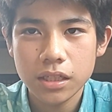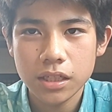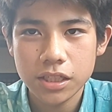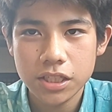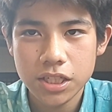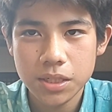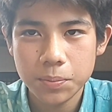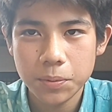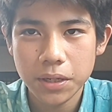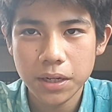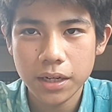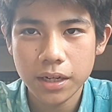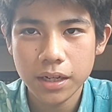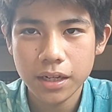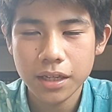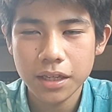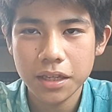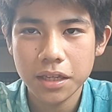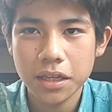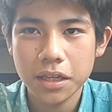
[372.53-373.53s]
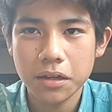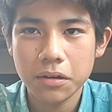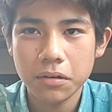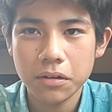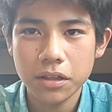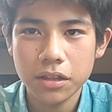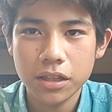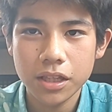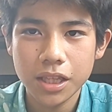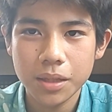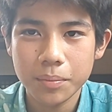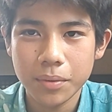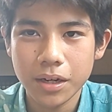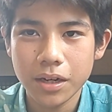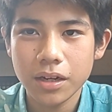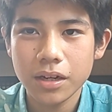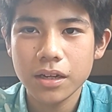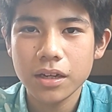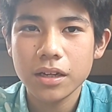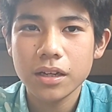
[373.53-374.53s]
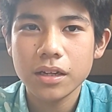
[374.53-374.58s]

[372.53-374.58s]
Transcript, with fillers: 一番、え今、